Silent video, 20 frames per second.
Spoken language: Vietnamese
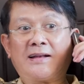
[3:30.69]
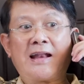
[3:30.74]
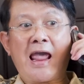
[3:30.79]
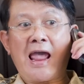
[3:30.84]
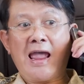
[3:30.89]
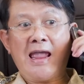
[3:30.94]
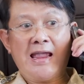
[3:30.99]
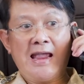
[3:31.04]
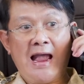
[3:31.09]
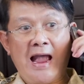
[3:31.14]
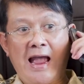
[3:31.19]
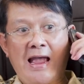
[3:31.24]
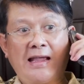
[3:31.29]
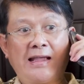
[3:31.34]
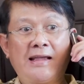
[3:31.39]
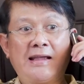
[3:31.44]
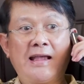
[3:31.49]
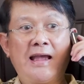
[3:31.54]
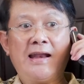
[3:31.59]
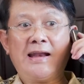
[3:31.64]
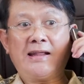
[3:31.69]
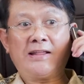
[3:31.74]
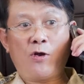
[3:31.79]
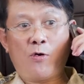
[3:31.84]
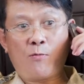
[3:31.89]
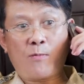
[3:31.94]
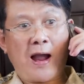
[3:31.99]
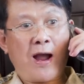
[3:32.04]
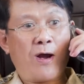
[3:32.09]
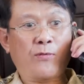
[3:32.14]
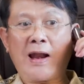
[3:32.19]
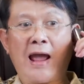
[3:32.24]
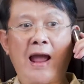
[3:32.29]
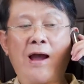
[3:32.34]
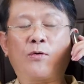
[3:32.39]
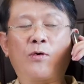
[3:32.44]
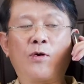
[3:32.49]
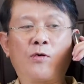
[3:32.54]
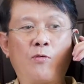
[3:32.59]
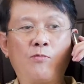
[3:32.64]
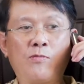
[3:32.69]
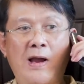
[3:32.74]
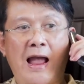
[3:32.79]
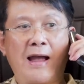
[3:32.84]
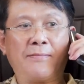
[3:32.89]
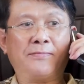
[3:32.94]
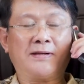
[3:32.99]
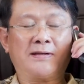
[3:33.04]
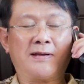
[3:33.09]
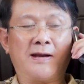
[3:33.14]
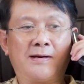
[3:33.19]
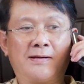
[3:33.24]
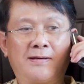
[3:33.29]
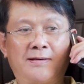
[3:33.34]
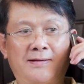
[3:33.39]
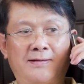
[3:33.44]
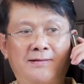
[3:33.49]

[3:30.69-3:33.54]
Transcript: để hai cái ghế này vô màu nào nó cũng hợp hết trơn á